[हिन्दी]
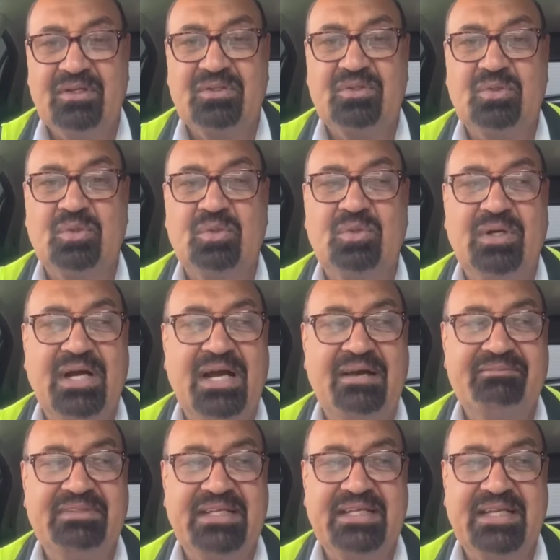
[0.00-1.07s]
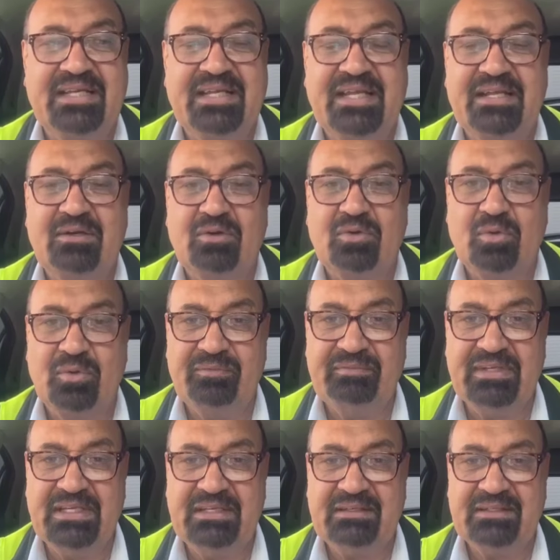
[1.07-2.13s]
तो आप देखेंगे कि कोई
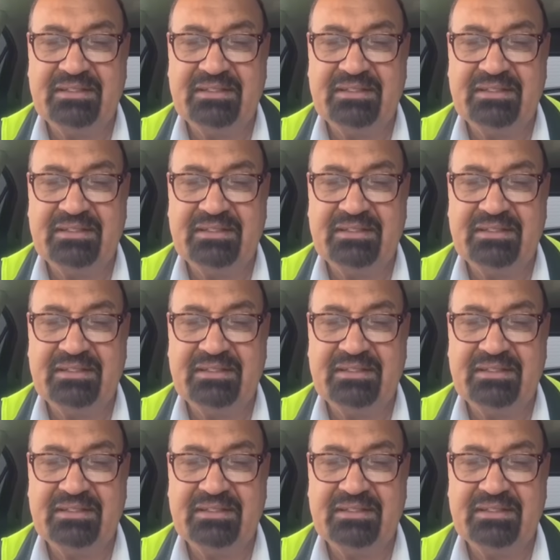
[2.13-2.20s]
भी